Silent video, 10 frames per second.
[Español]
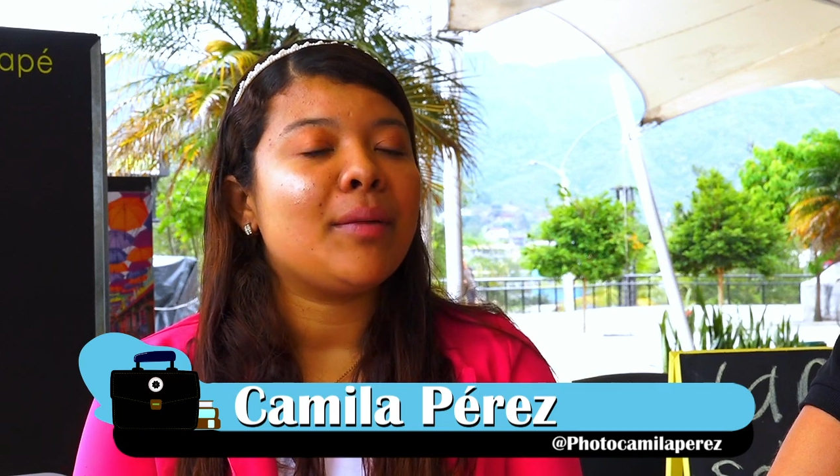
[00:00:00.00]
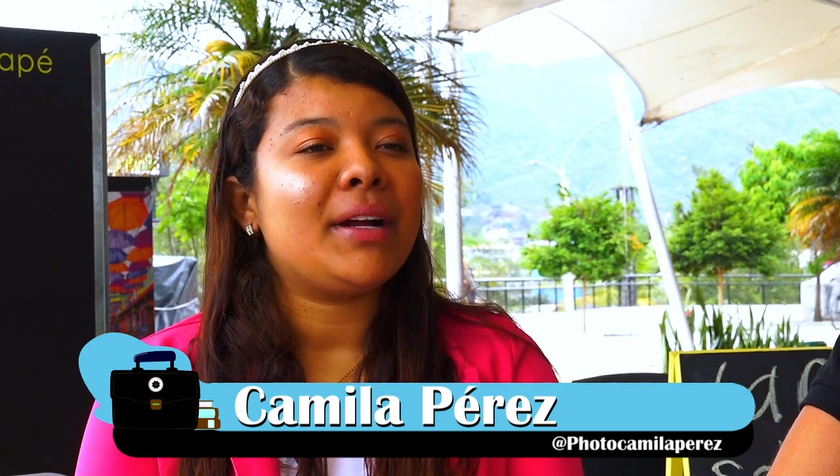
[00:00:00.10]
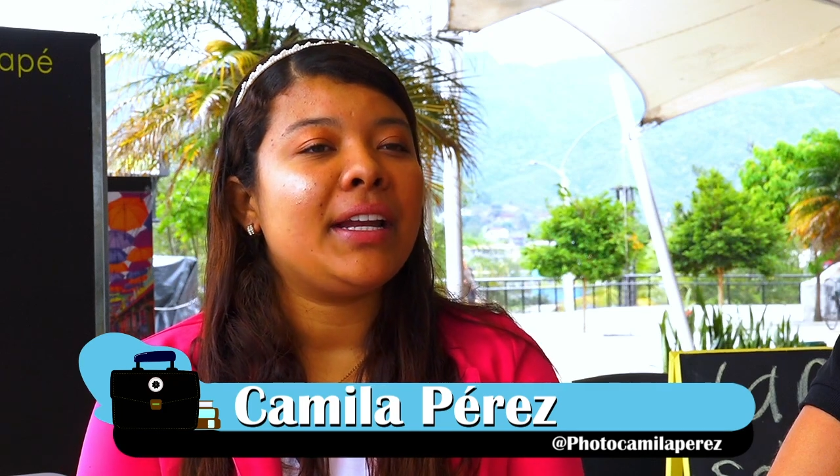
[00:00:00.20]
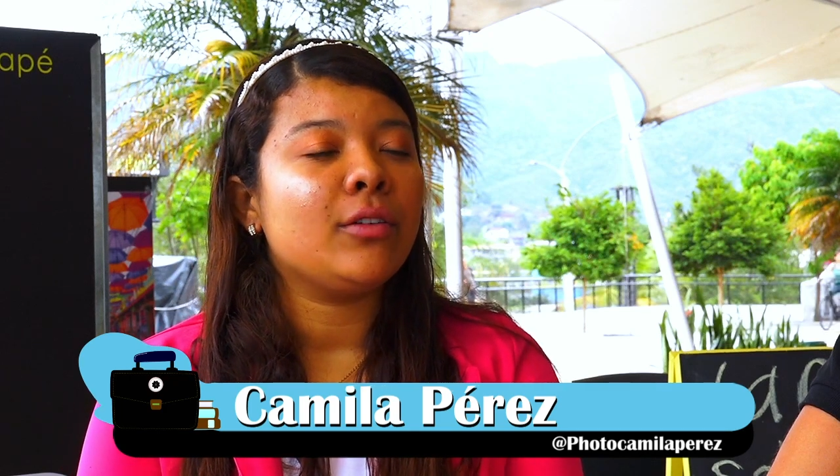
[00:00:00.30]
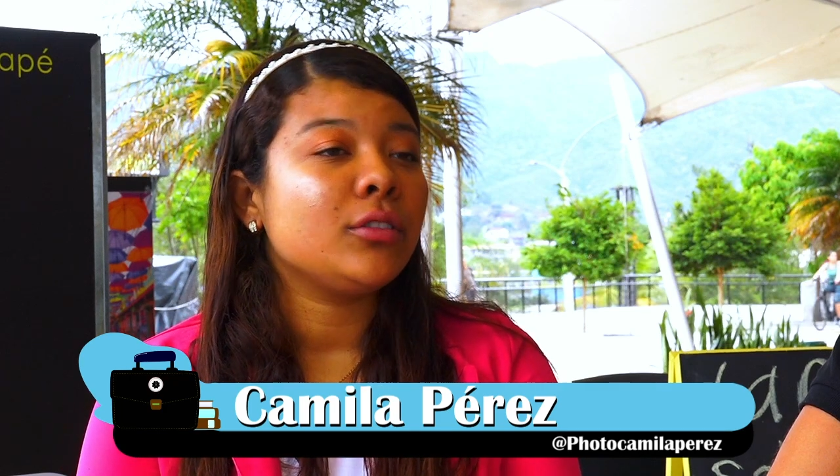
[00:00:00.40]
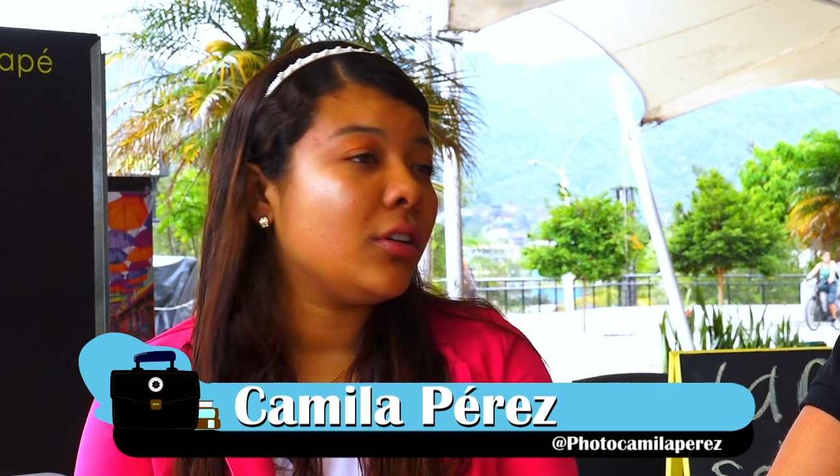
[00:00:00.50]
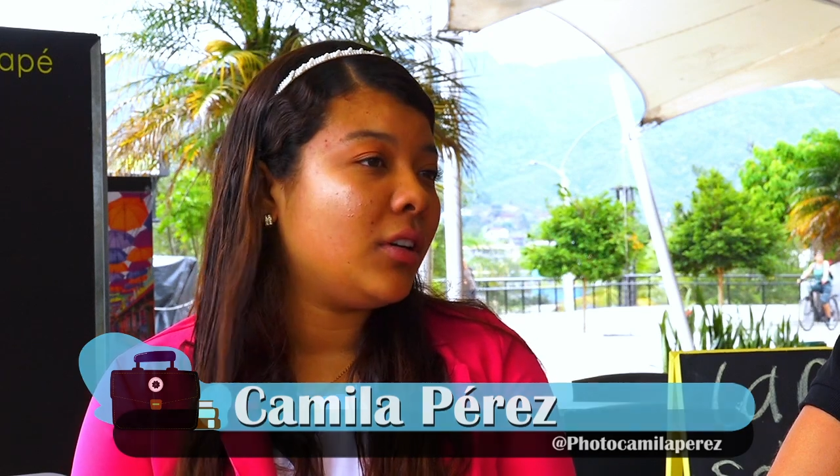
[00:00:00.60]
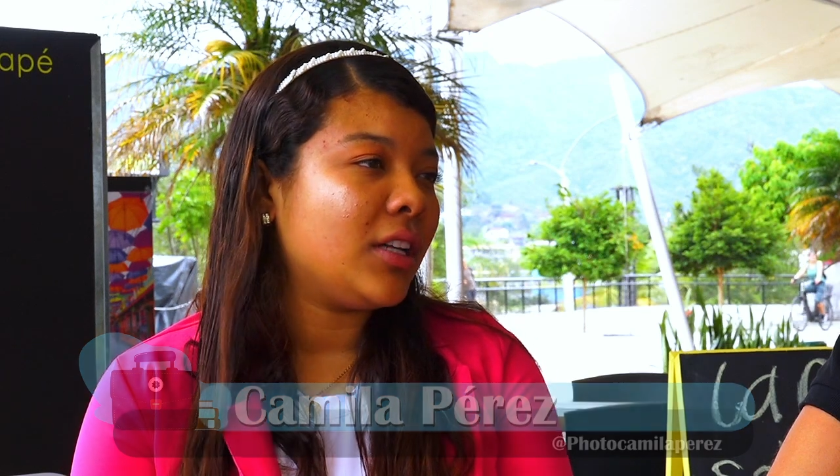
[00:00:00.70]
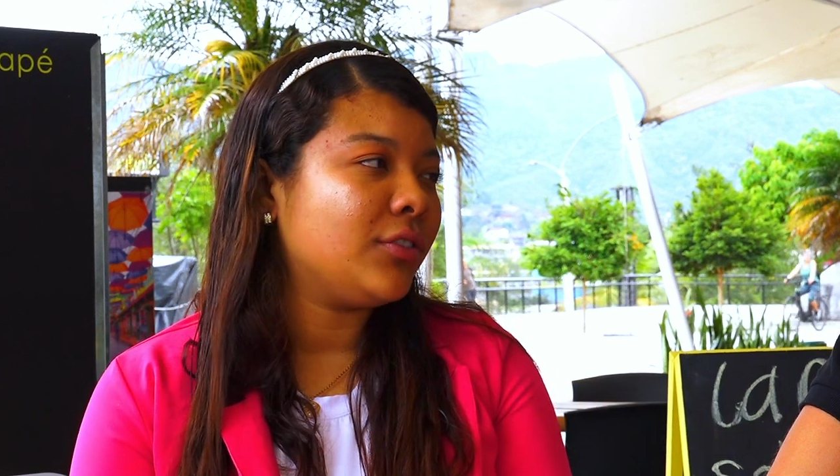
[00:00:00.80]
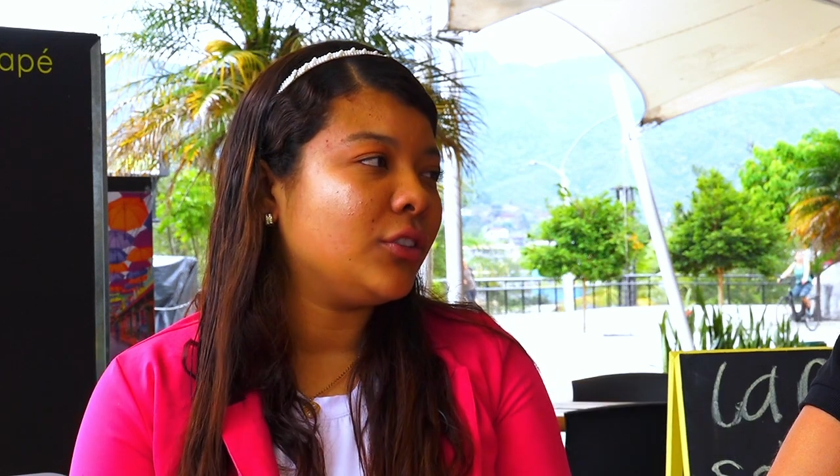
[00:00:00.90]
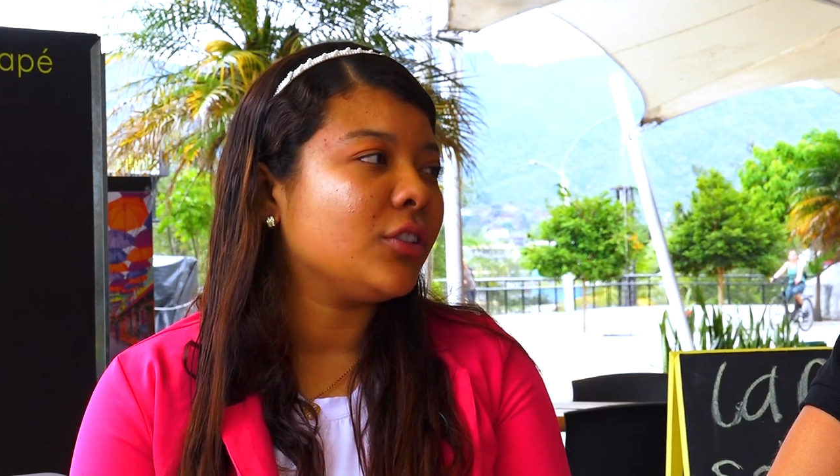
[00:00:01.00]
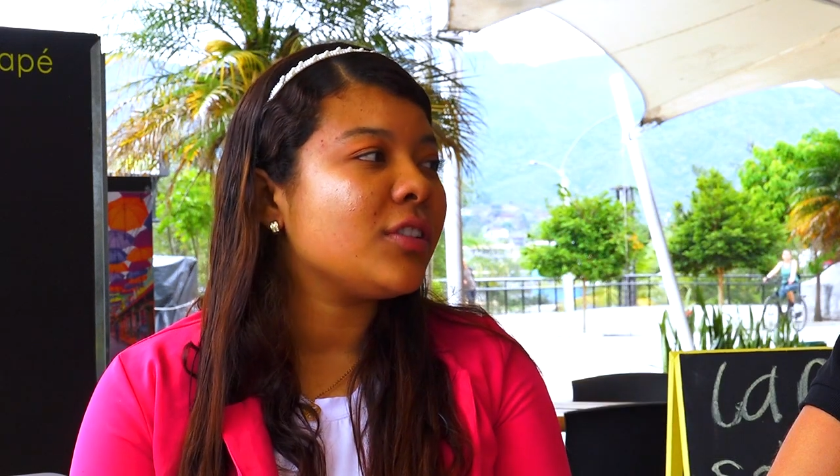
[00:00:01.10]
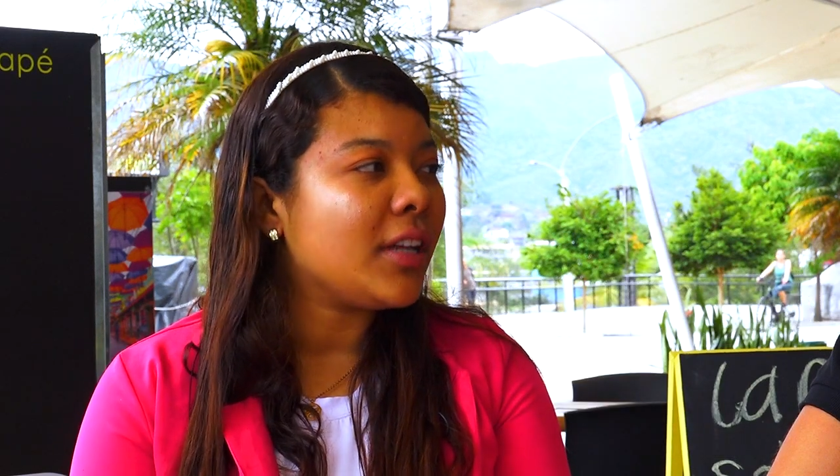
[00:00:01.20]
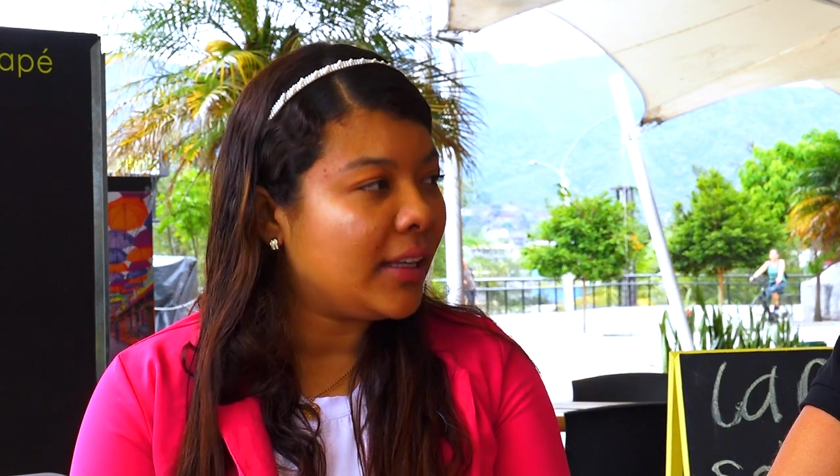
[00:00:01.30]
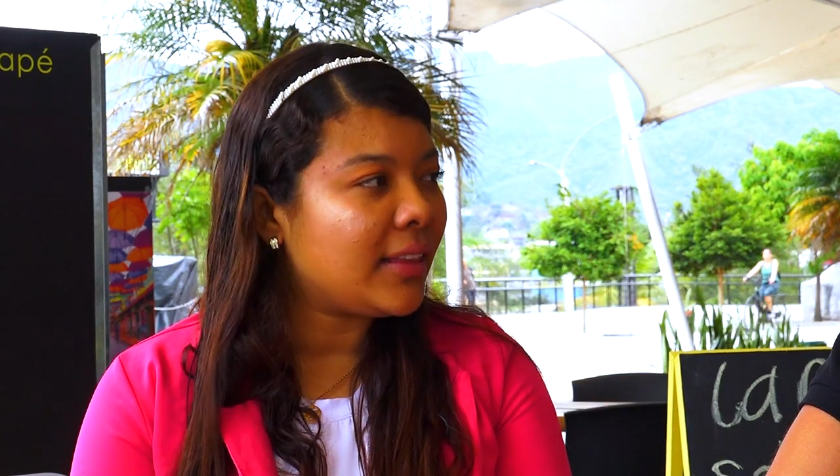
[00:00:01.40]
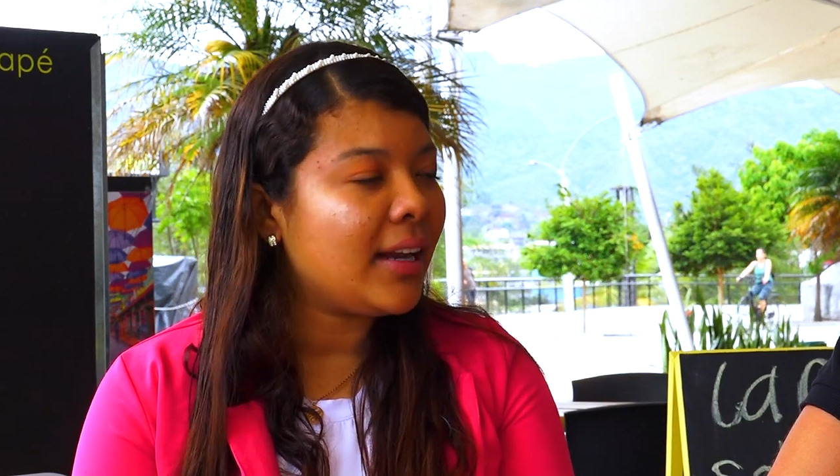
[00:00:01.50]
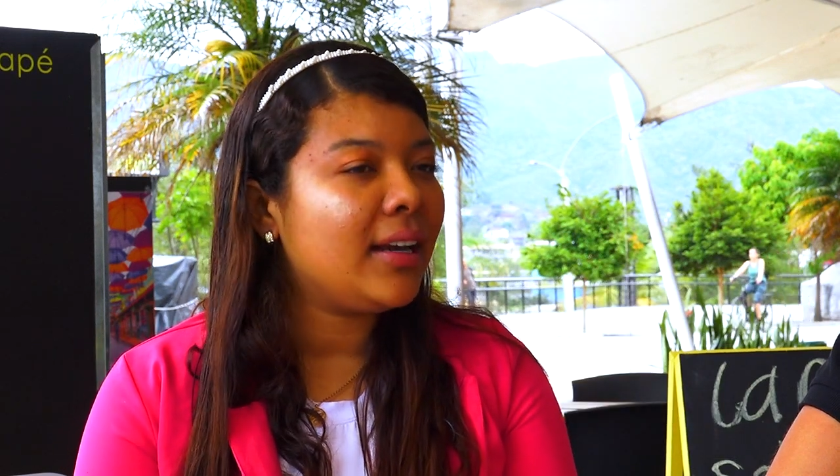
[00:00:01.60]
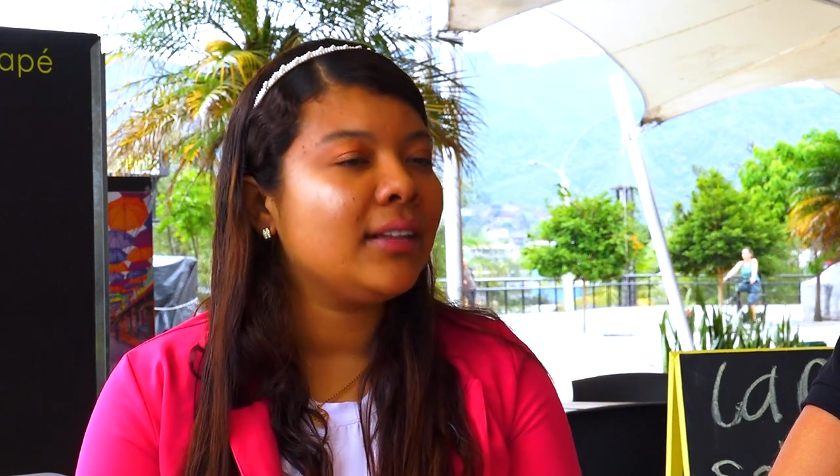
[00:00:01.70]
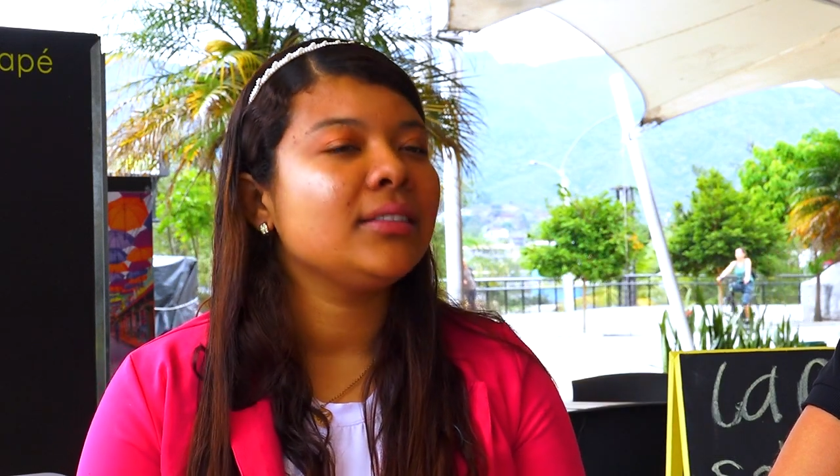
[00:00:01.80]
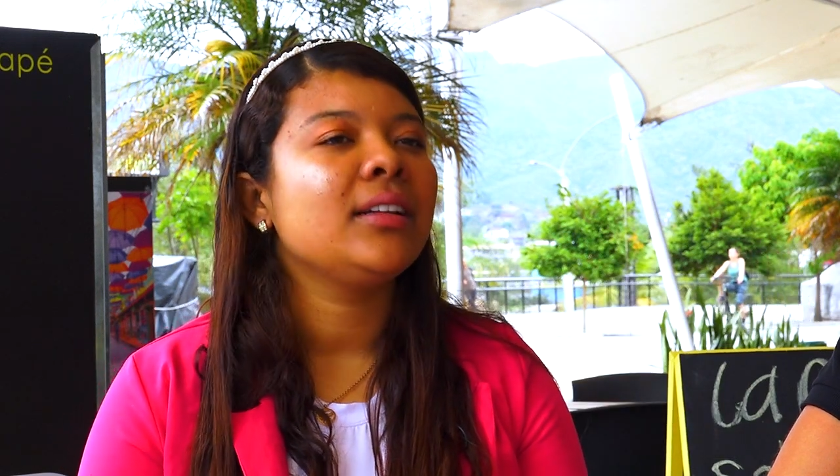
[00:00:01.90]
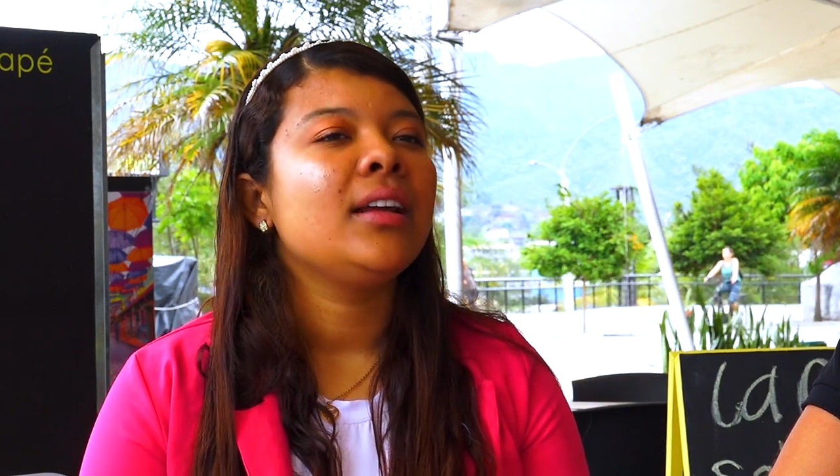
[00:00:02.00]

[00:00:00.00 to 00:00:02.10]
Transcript: que manejo solo las fotos digitales